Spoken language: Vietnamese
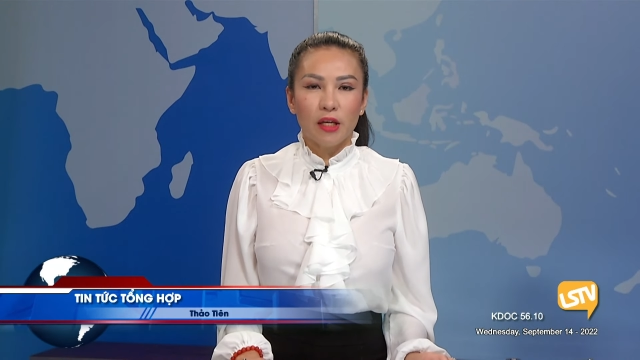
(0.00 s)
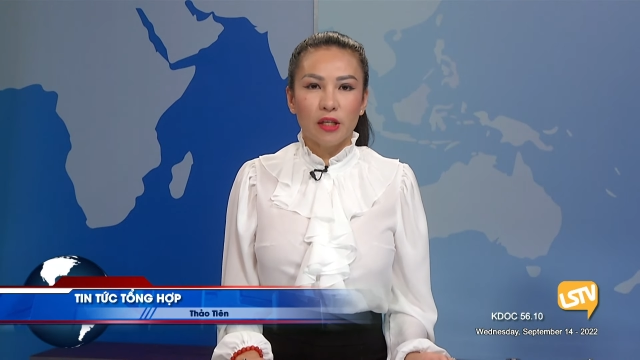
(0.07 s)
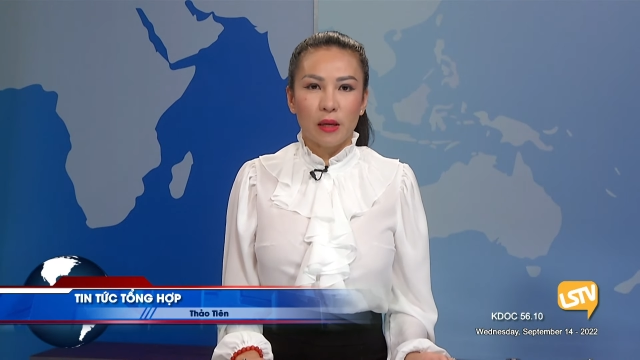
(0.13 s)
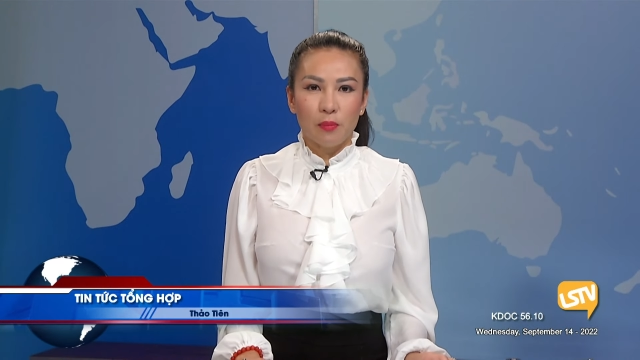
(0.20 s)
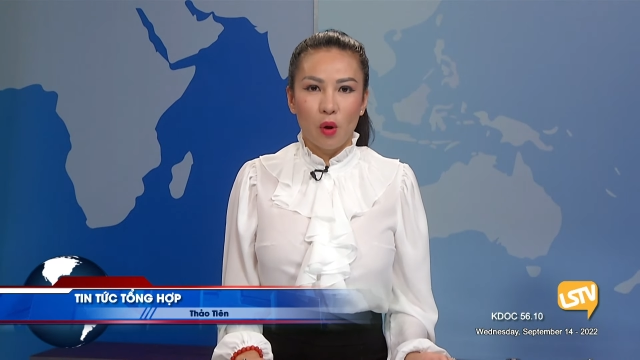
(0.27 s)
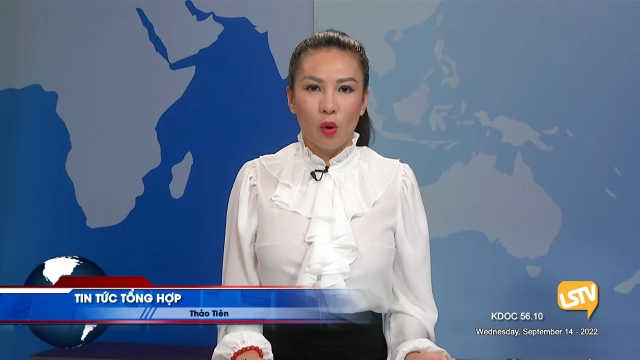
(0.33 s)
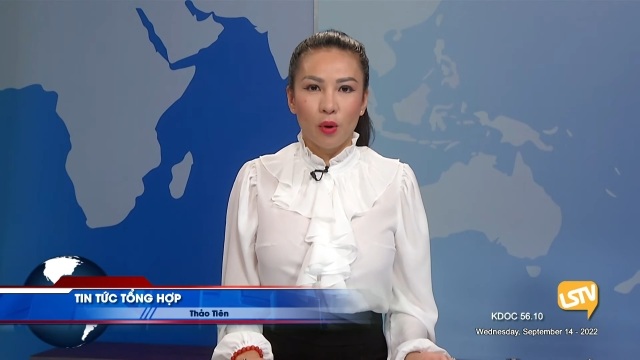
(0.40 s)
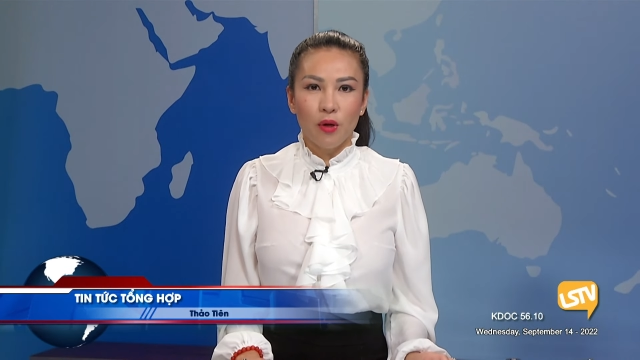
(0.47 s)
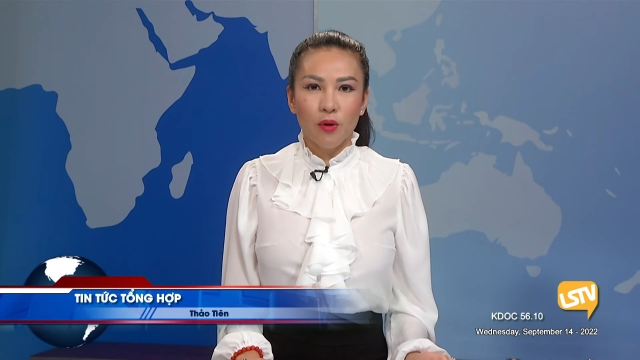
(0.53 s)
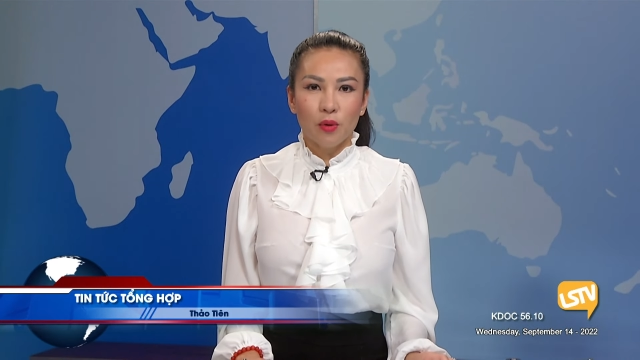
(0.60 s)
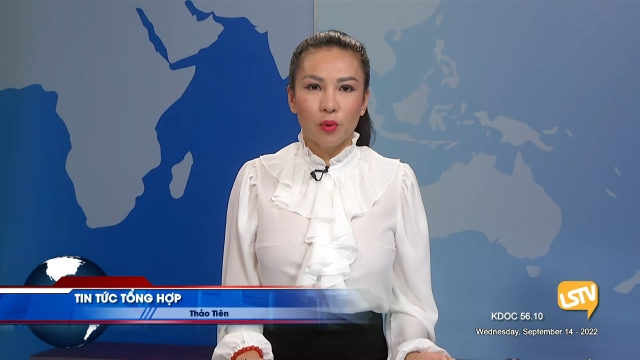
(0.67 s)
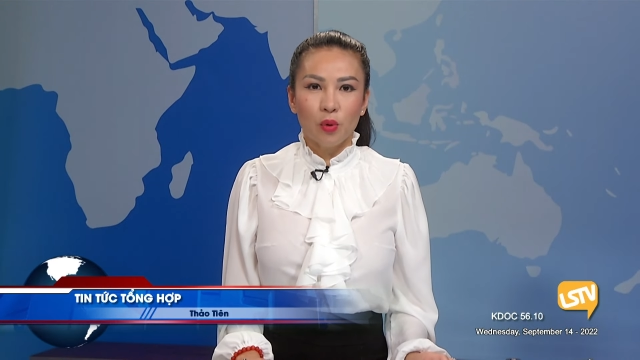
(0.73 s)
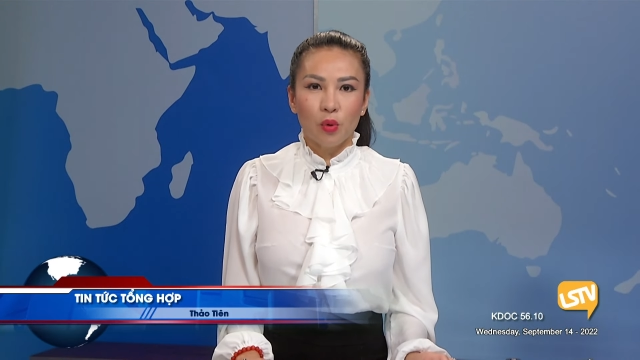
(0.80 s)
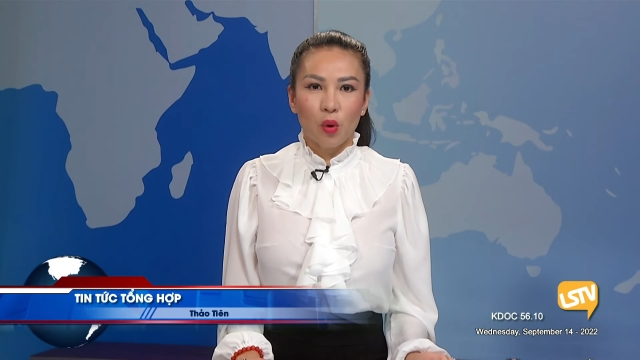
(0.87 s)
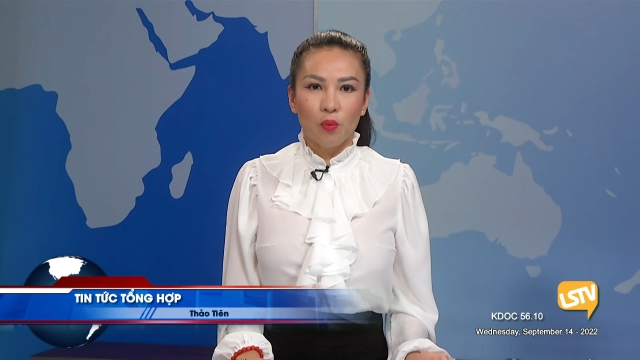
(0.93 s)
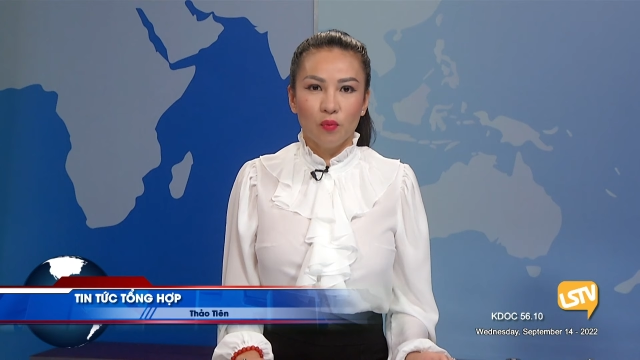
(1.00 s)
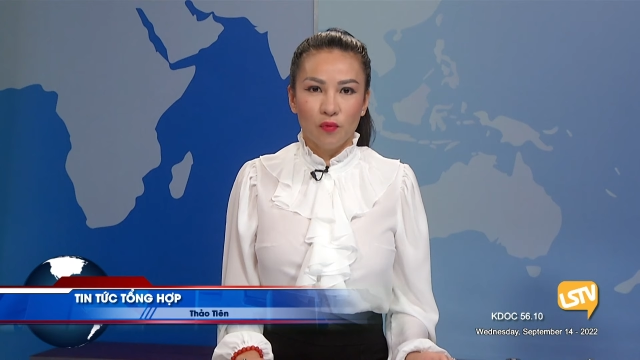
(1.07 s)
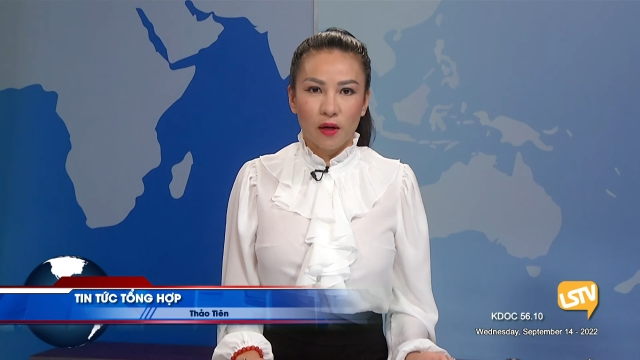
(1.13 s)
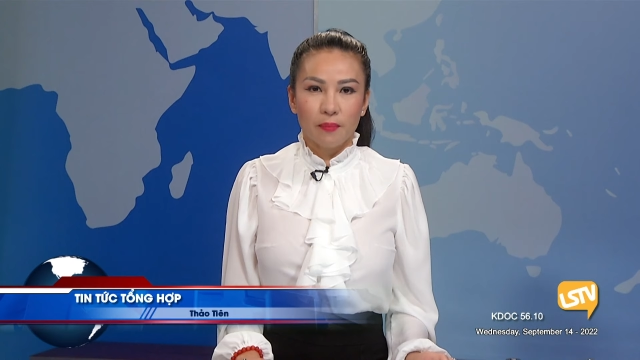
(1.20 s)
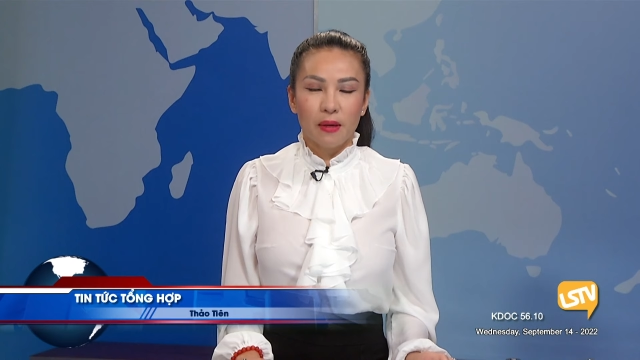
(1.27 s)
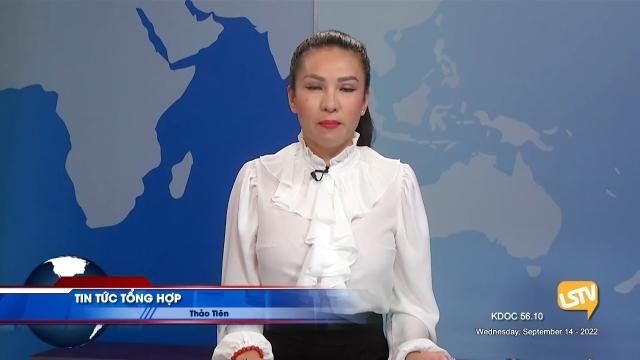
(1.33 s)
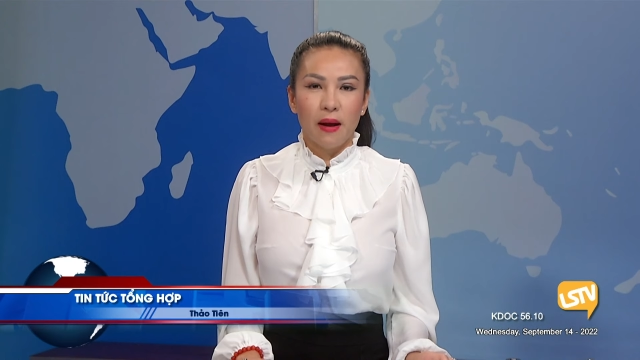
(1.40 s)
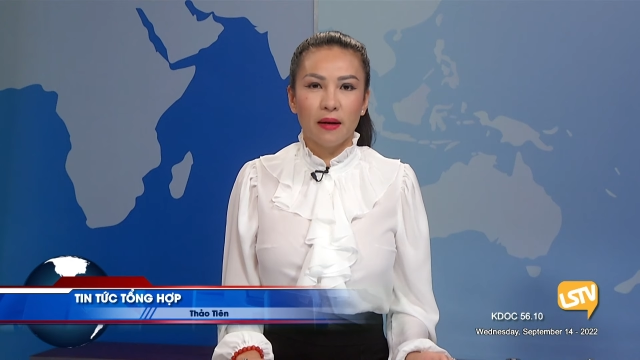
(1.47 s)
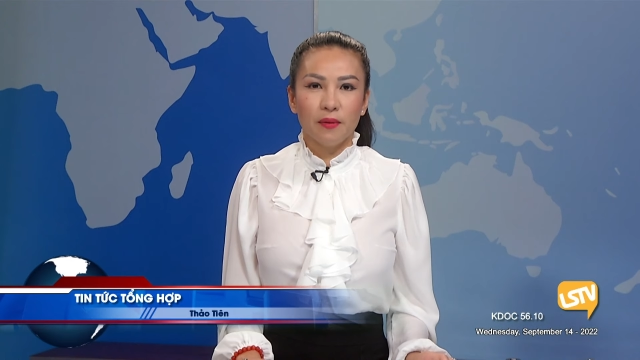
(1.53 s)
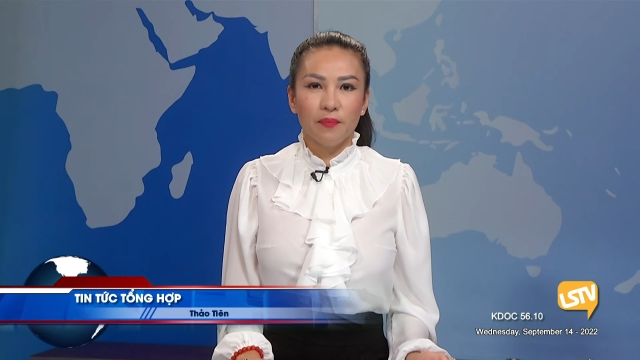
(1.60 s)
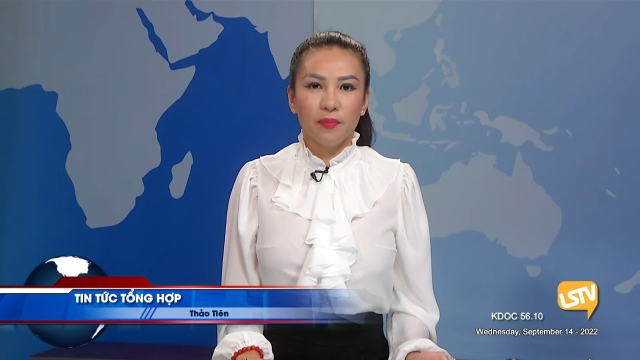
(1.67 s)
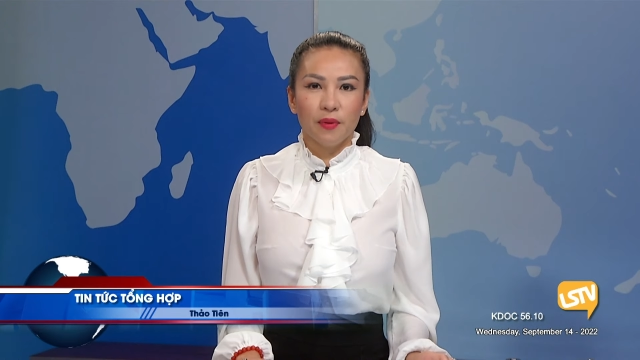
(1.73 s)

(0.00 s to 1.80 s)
sám hối, cuối cùng vẫn bị bắt.